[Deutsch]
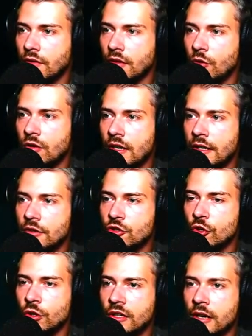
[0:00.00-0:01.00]
Ist auch kein
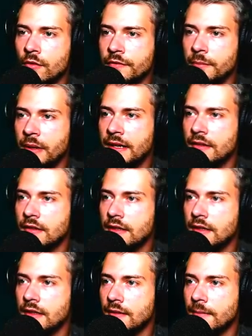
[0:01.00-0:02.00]
Schrotthaufen mehr.
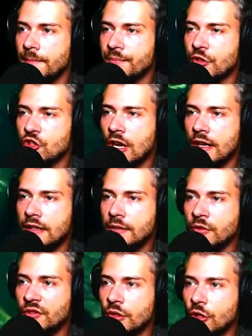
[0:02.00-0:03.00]
Schade,
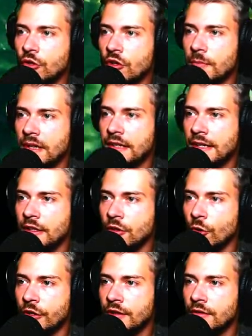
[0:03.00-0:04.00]
müssen wir doch nochmal in eine
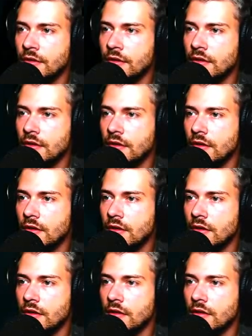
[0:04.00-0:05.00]
neue.
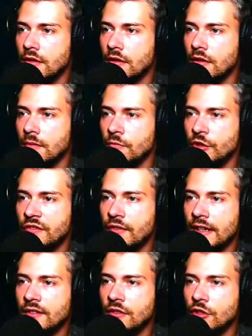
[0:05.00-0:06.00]
Ich
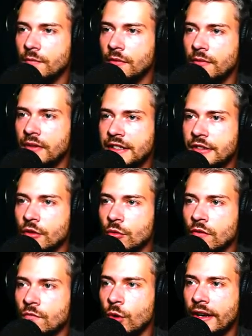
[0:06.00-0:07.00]
weiß nicht, ob wir vielleicht noch
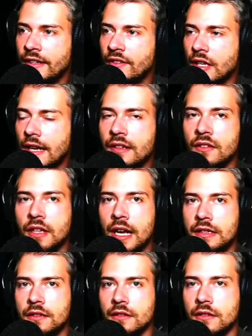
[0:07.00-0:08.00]
irgendwo Resteisen
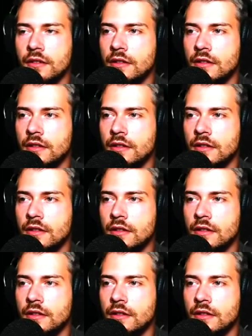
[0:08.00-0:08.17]
hatten.